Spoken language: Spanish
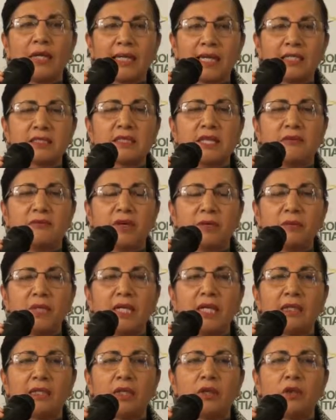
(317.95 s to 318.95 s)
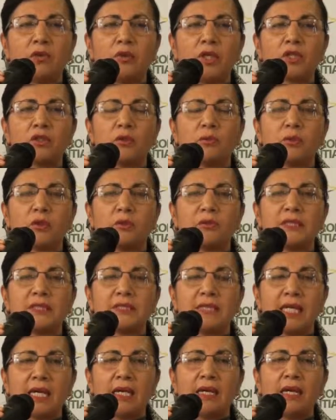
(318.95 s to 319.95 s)
que es la familia del gobierno
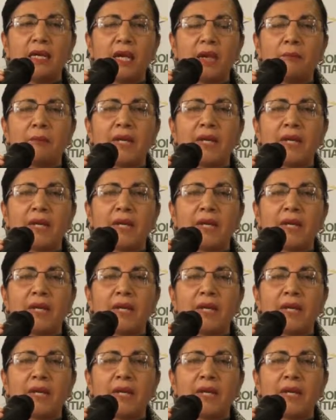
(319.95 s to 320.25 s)
provincial